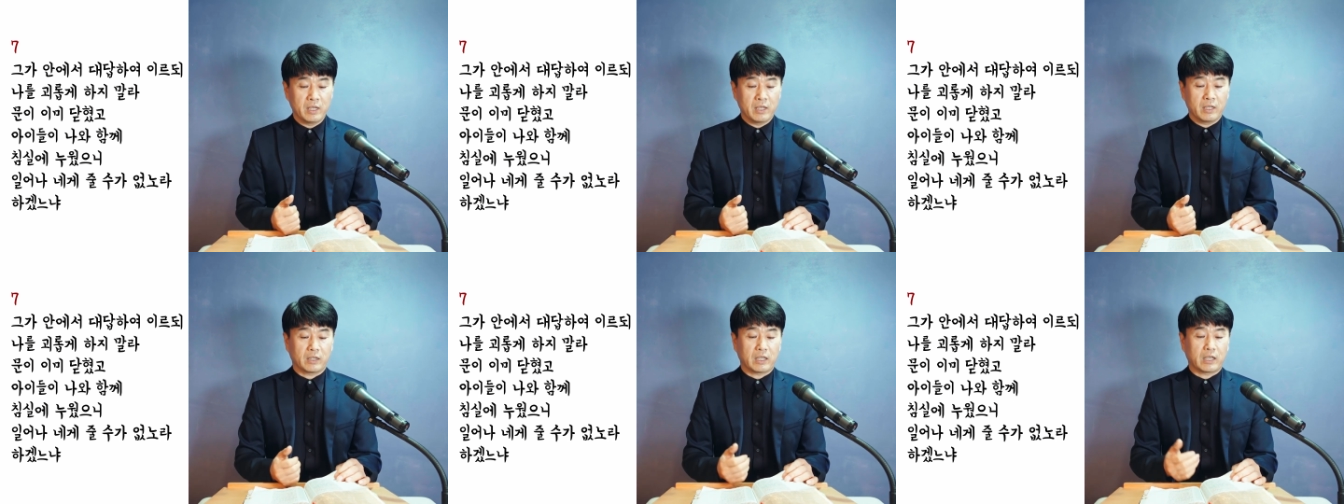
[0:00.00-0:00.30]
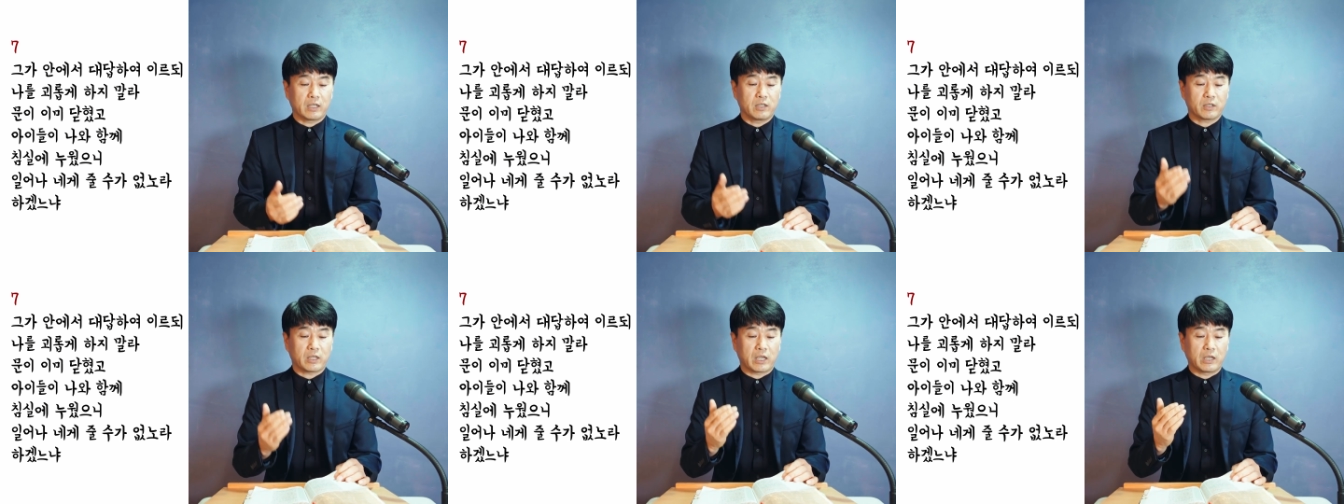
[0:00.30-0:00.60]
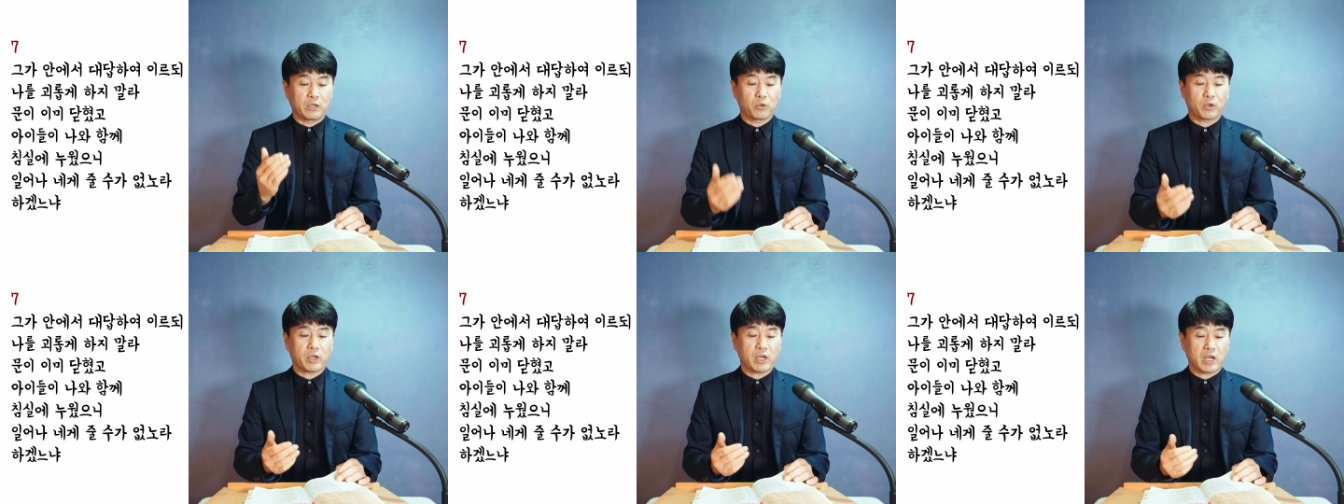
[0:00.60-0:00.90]
나를
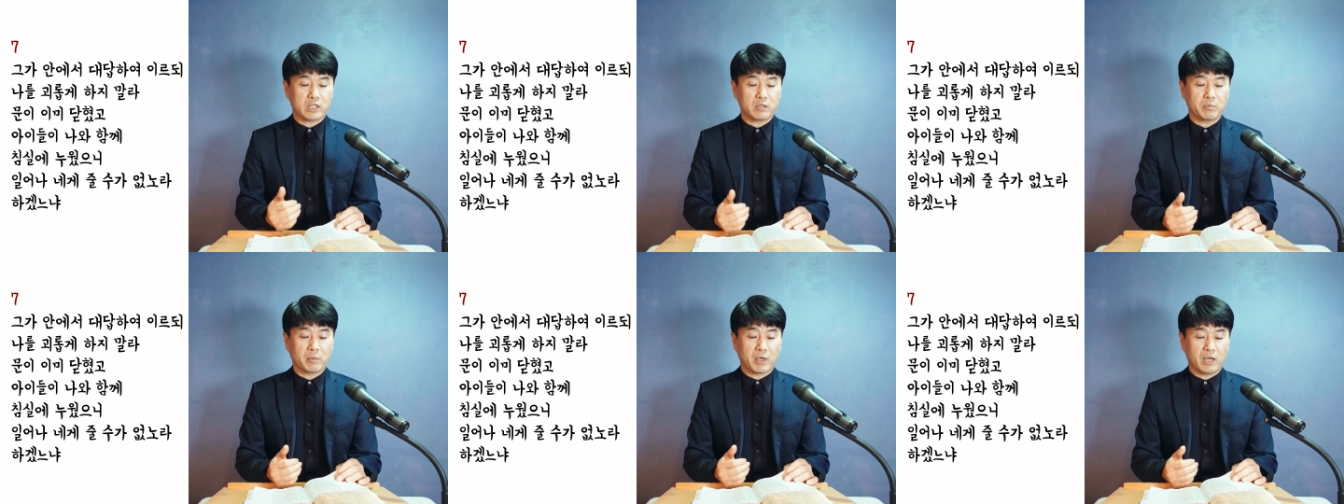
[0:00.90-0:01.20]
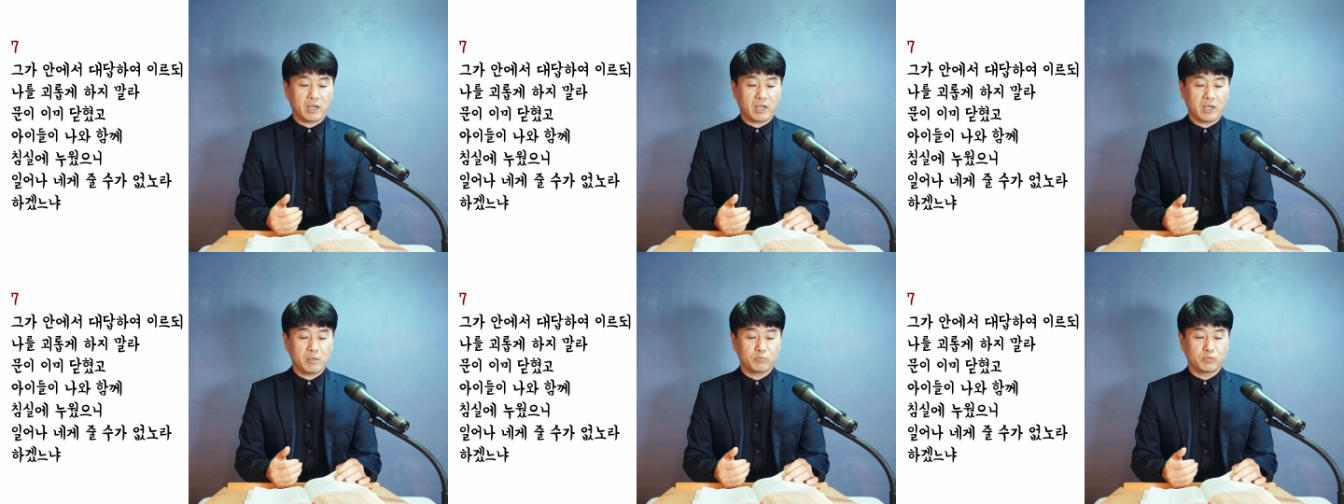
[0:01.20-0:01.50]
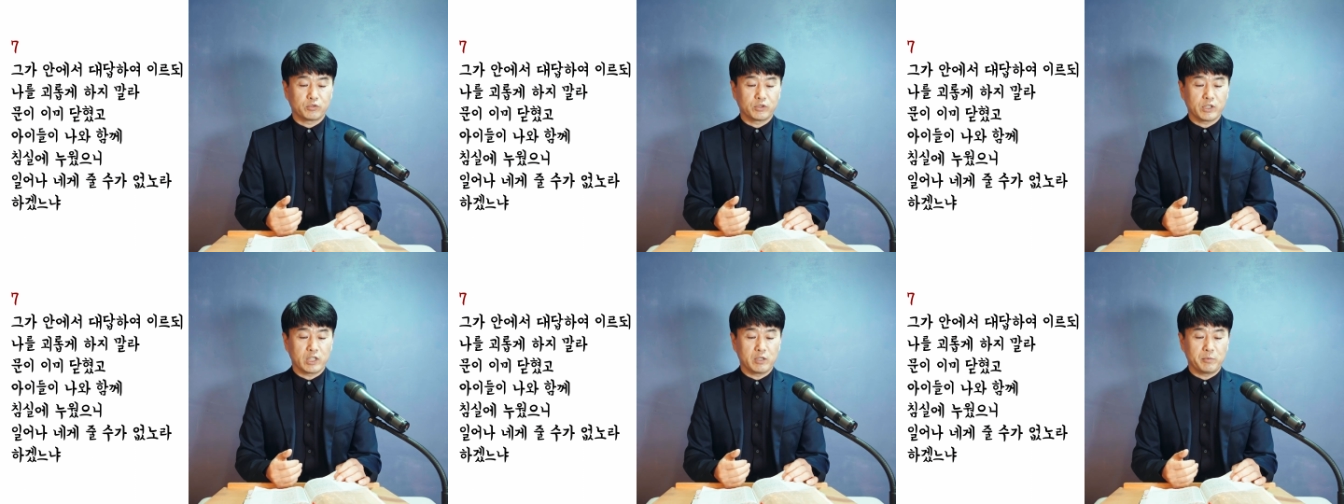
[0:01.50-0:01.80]
괴롭게 하지 말라.
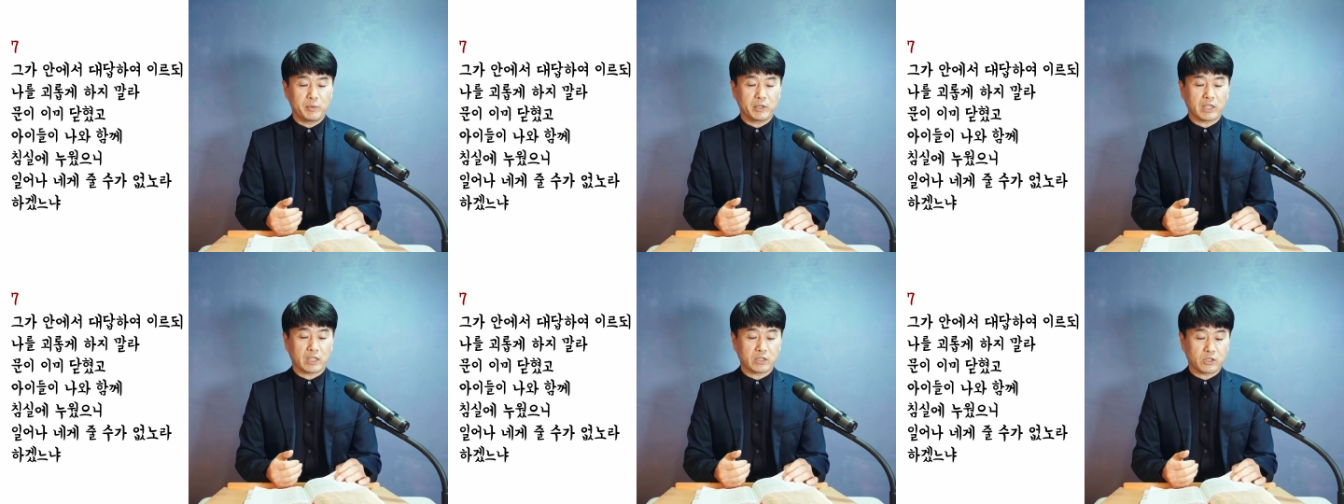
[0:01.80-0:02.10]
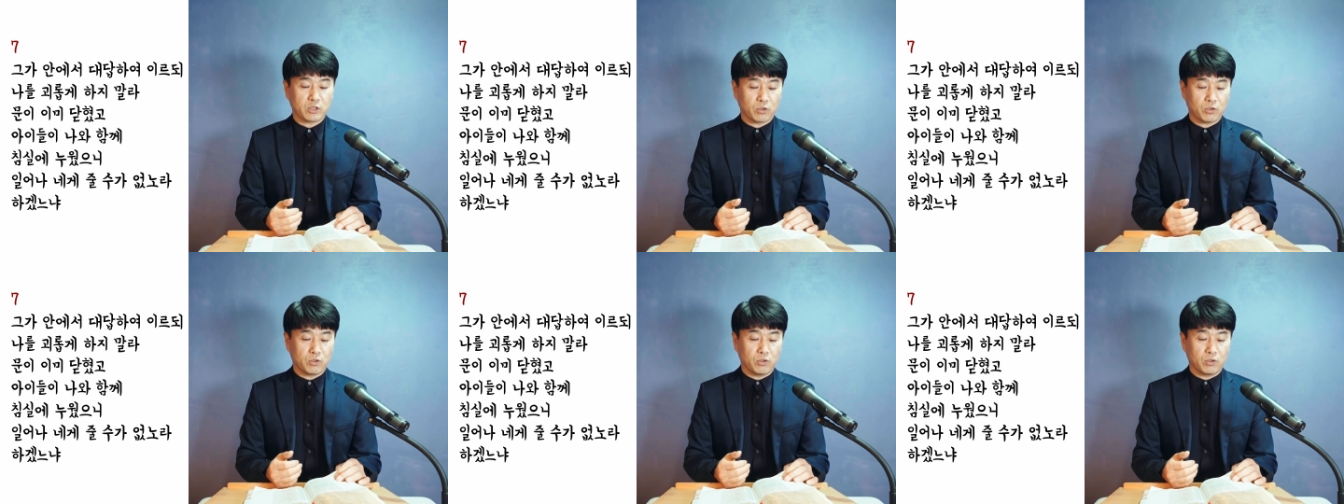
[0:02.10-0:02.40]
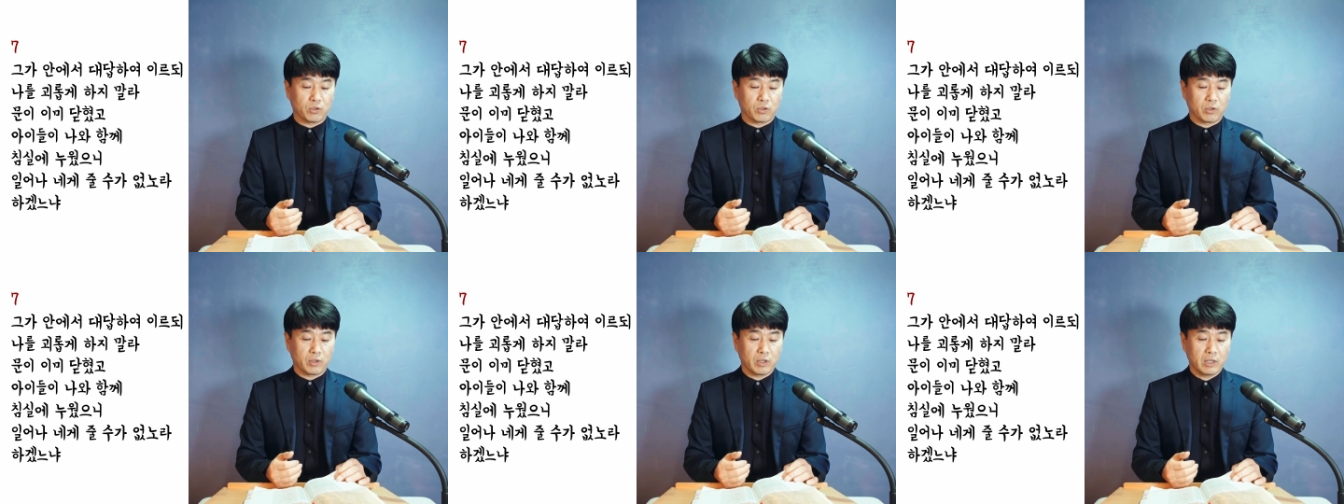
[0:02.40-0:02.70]
문이 이미
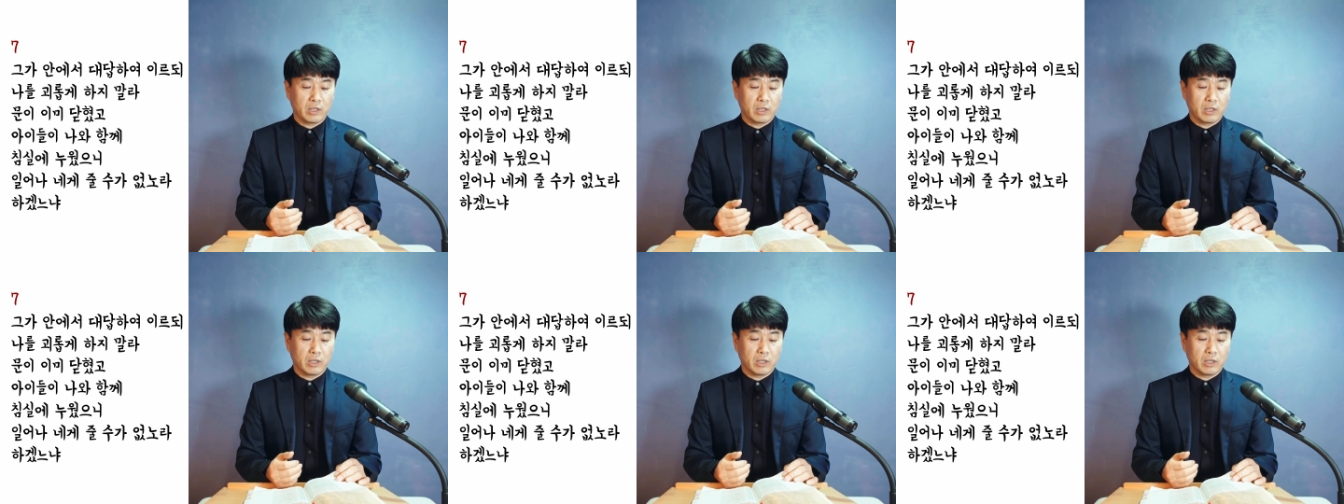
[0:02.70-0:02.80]
닫혔고